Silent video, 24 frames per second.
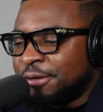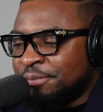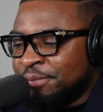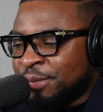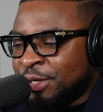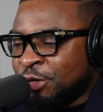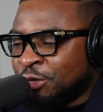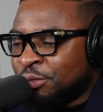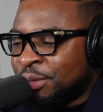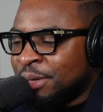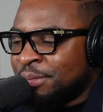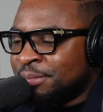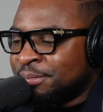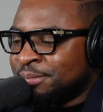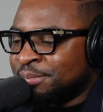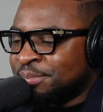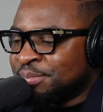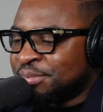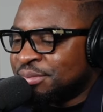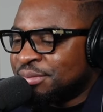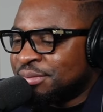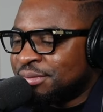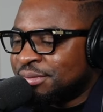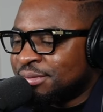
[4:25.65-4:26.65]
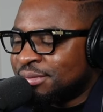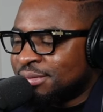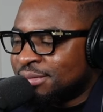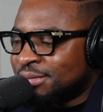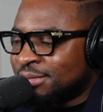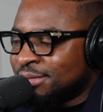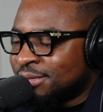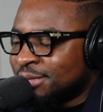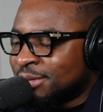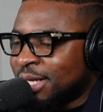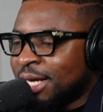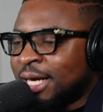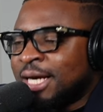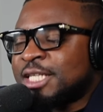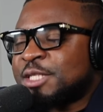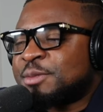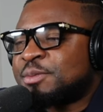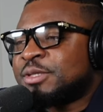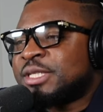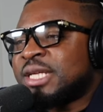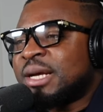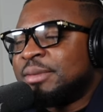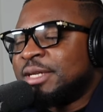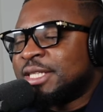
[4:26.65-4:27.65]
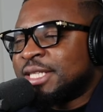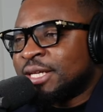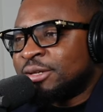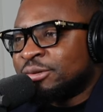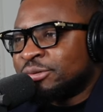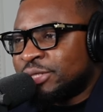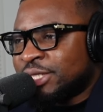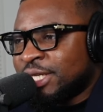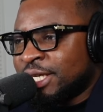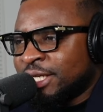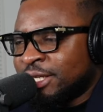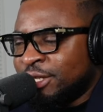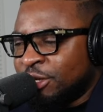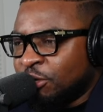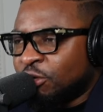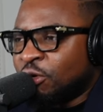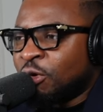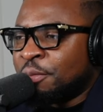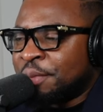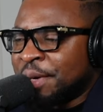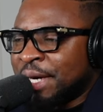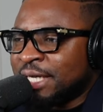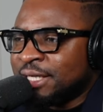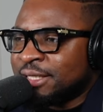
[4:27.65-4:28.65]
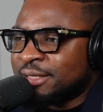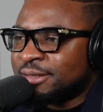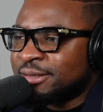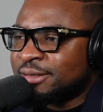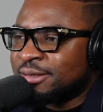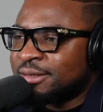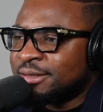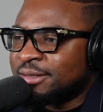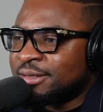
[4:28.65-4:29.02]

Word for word: mais nous-mêmes responsabilité nous c'est de à comprendre.